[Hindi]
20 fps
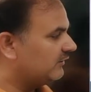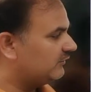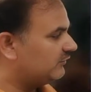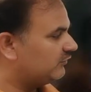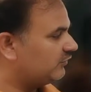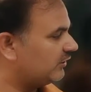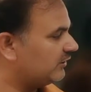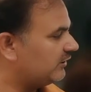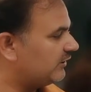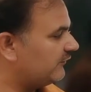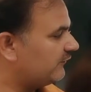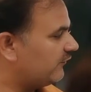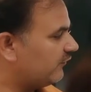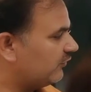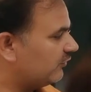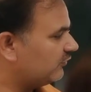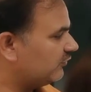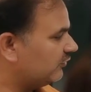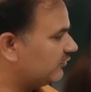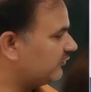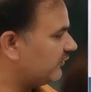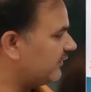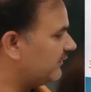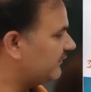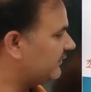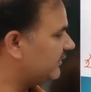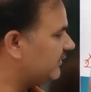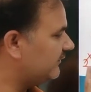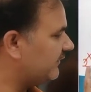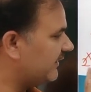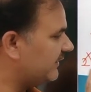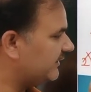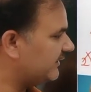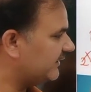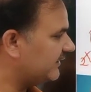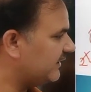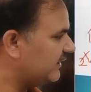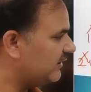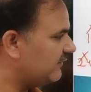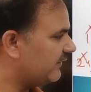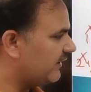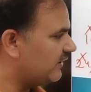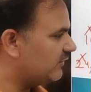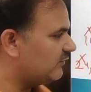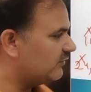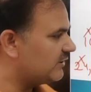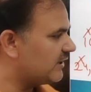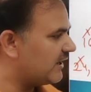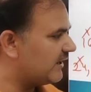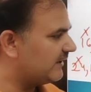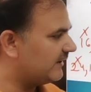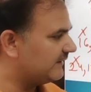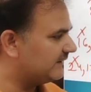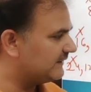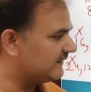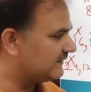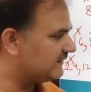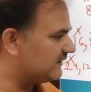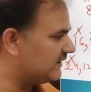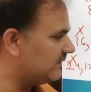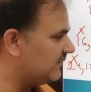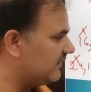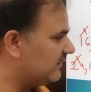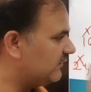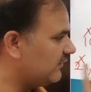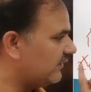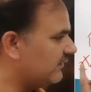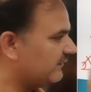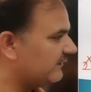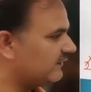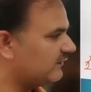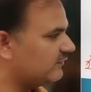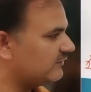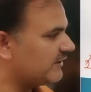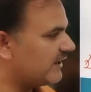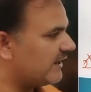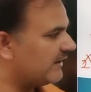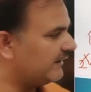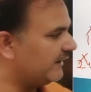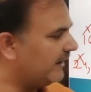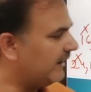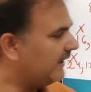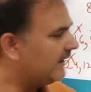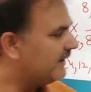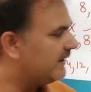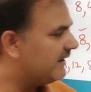ट्वेंटी फोर को ट्वेल्व से डिवाइड करिए डिवाइड हो जाएगा सिक्सटी भी ट्वेल्व से हो जाएगा